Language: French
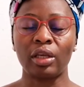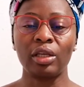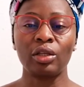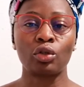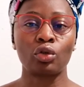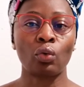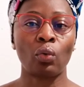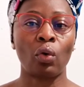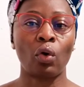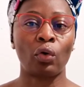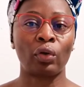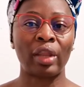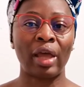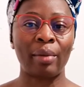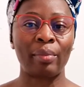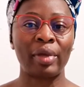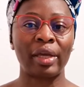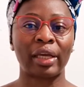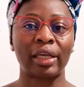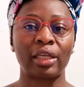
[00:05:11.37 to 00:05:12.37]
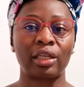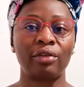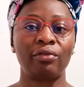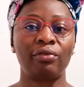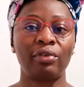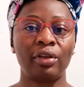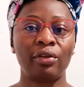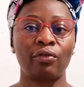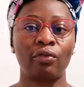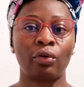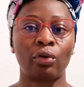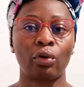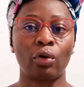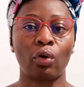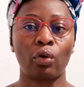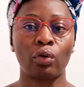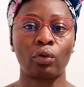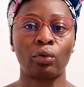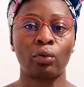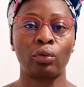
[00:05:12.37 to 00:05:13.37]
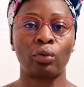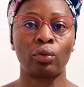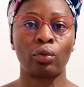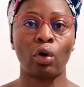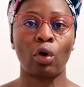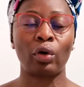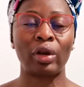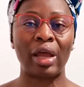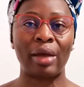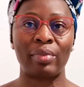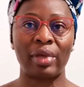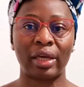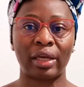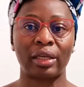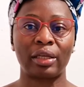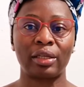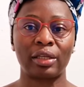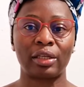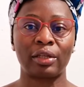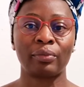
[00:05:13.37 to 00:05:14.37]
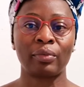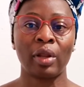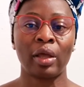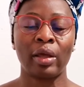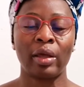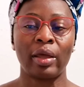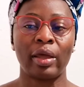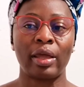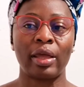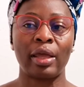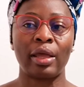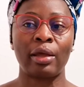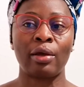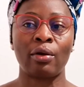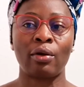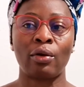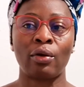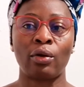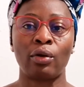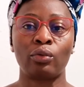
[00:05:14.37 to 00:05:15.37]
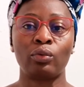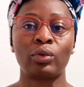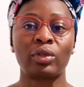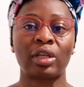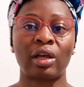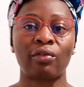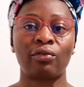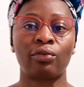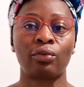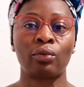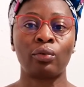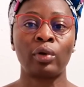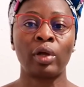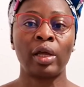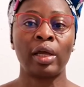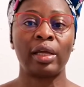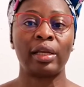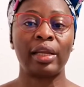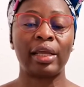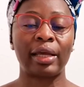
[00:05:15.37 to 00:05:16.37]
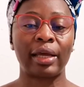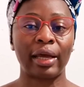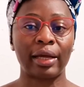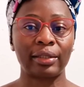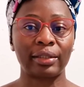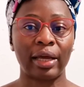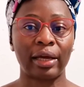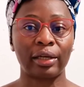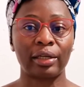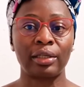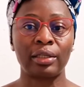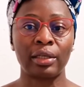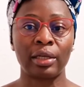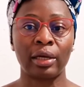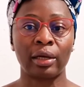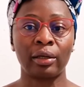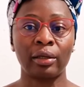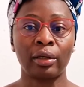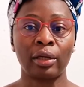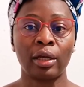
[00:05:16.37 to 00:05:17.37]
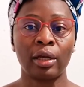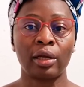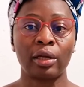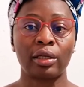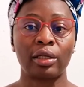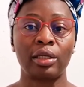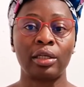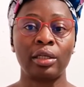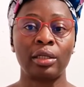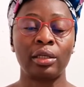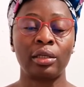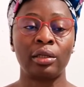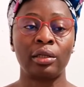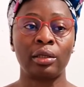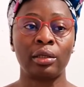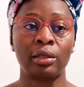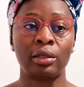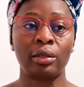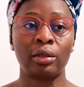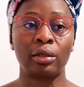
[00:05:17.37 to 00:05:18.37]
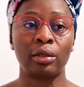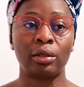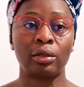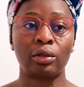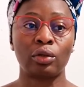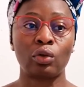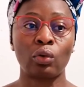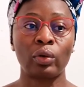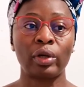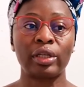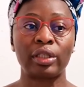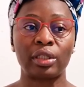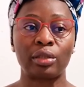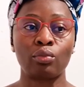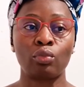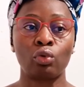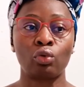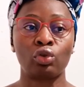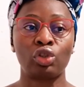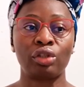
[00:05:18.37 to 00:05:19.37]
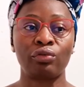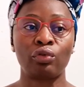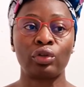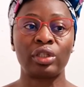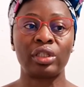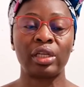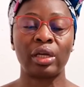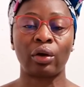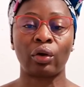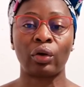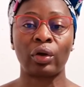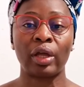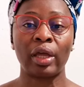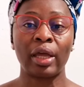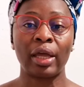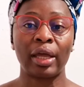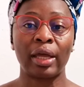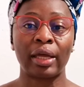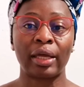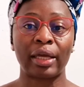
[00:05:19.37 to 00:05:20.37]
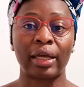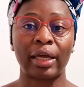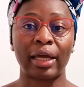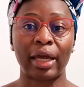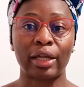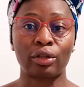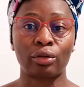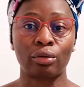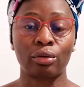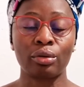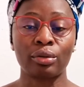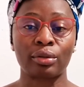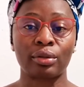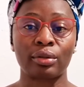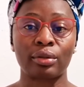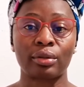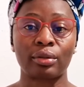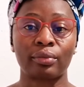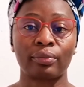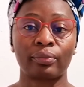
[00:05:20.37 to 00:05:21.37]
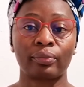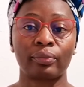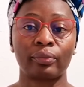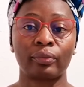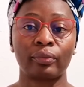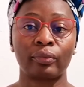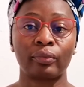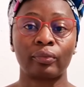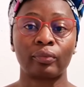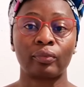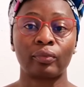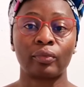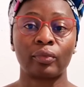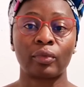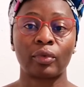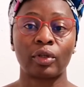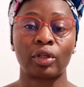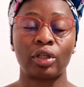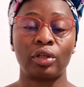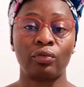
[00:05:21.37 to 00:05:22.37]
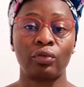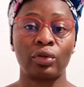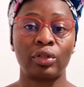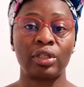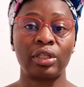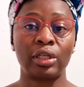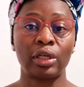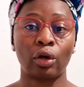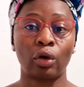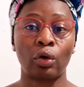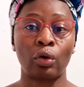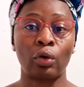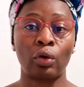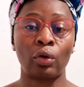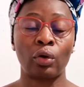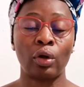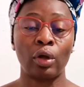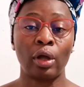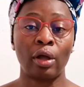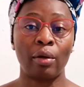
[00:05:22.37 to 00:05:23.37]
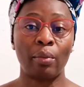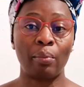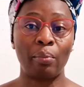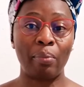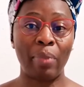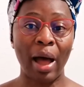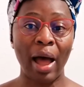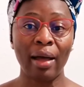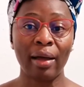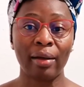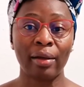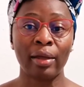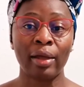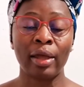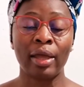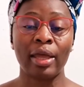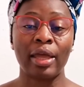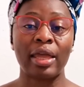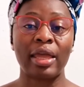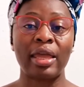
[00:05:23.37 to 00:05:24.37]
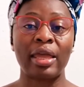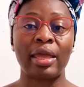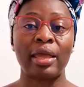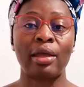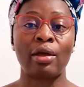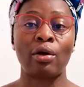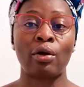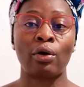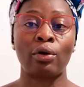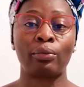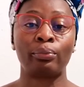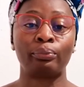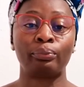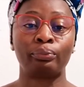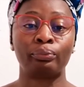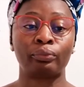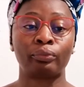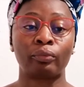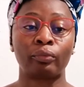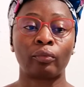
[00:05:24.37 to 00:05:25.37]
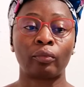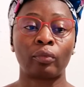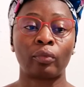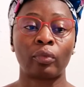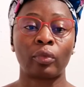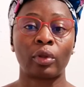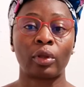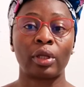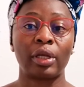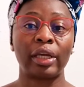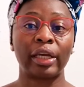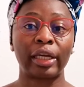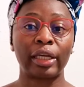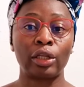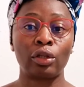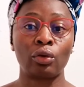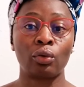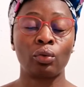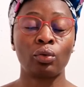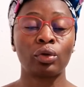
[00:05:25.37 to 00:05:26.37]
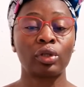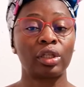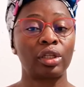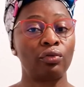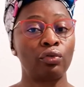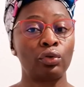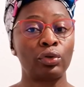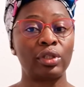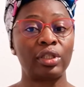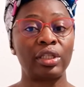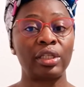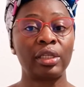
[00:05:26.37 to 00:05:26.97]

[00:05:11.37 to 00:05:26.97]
qui sont en Amérique, qui vivent en Amérique. Et nous avons les Cathariniens qui, dont l'étymologie veut dire katos, qui veut dire euh, bas, euh, et rhino, qui veut